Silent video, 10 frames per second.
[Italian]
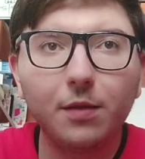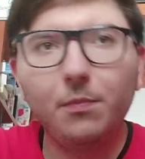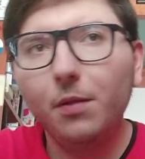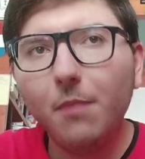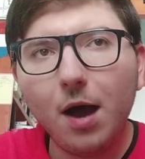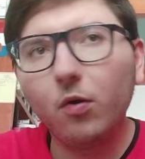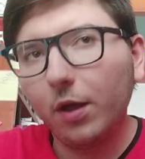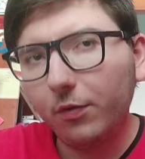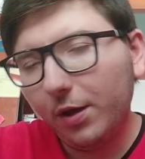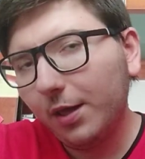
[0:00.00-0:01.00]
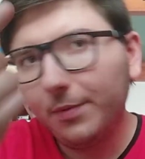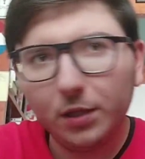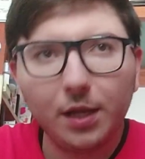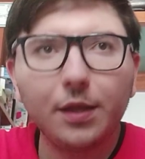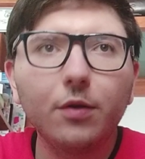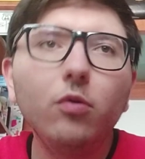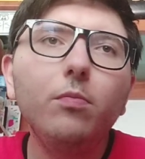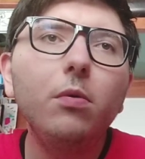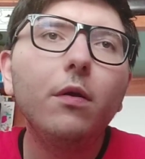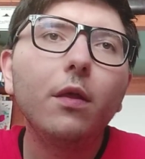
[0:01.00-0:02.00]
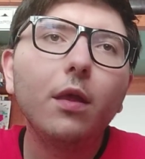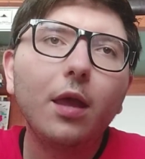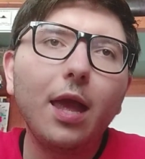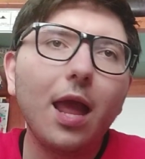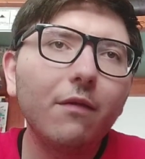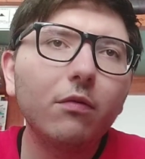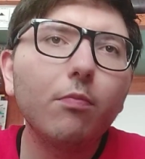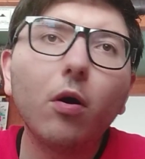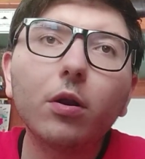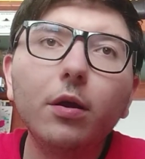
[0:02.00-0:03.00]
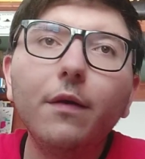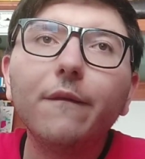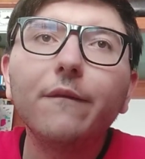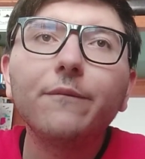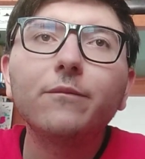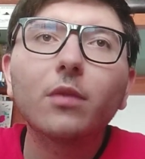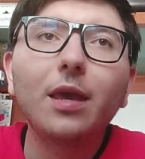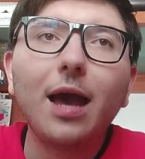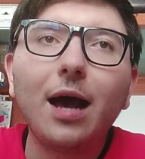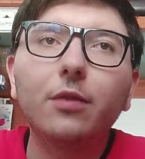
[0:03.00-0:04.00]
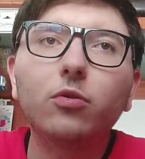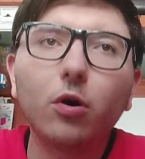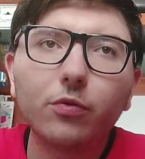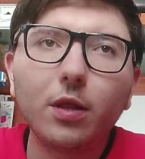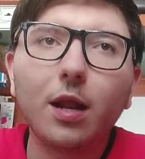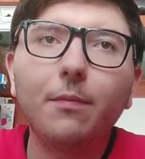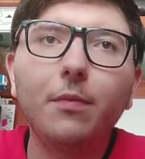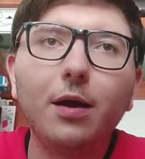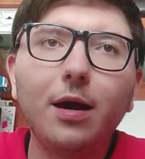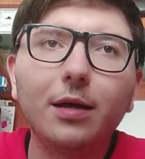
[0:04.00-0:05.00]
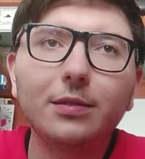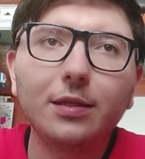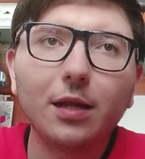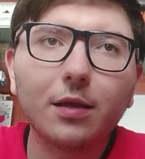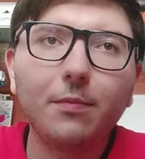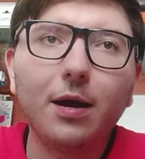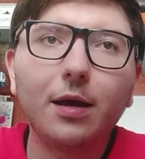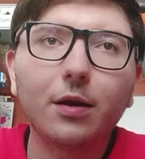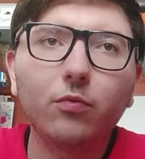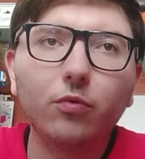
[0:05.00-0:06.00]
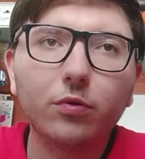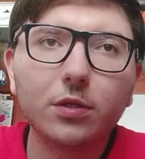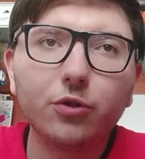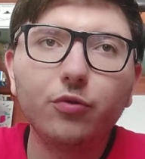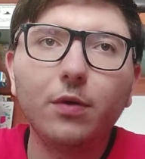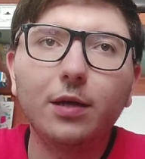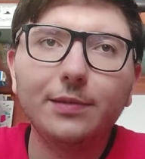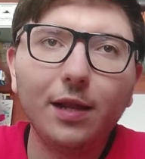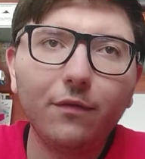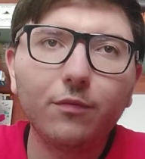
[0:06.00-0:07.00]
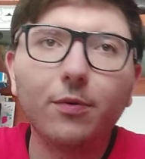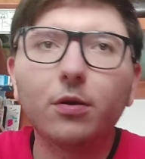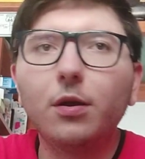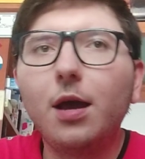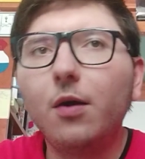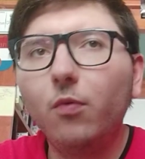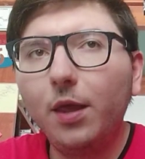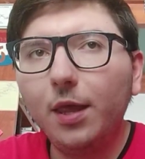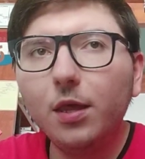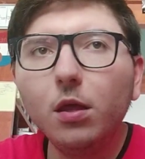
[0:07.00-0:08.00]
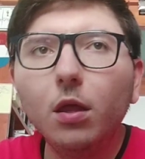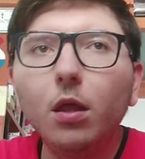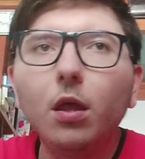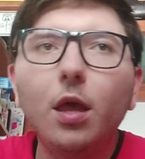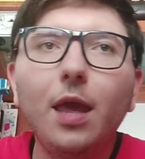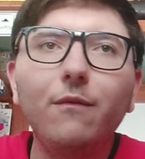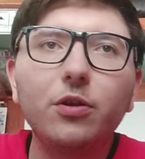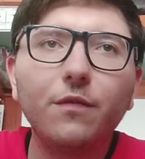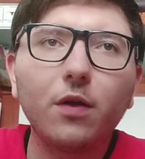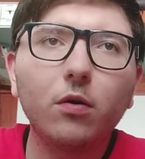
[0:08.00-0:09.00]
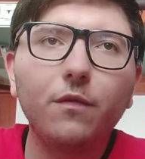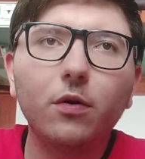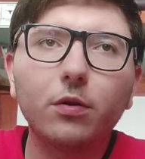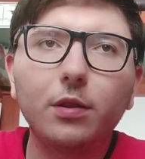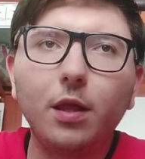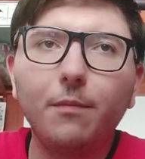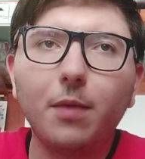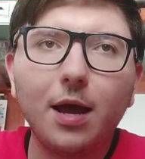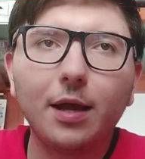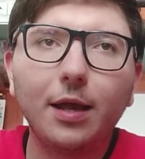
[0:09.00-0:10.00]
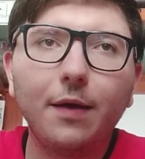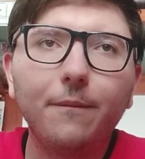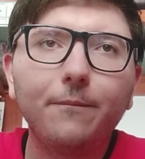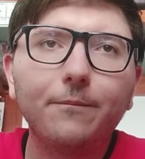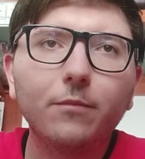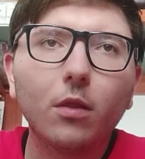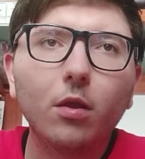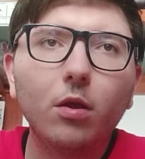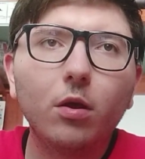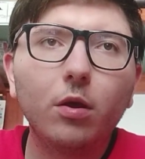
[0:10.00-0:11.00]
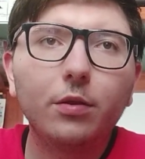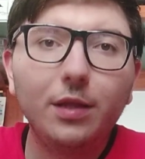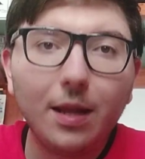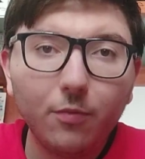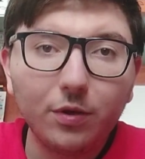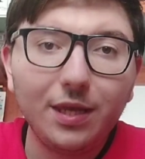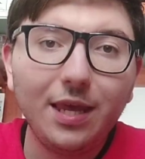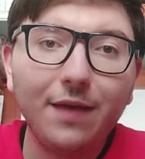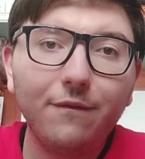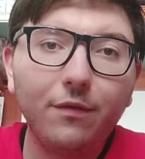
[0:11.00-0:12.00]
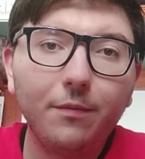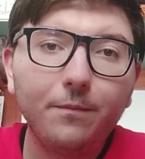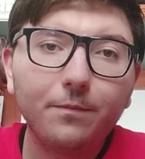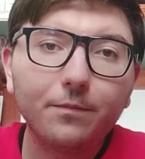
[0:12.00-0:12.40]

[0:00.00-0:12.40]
eh, Bilbao che qui è chiamato Atletic Club e Elfsborg che ha Tottenham, AZ Alkmaar, Union San Giuliano, Elfsborg away e invece Francoforte, Braga, eh, Dinamo Kiev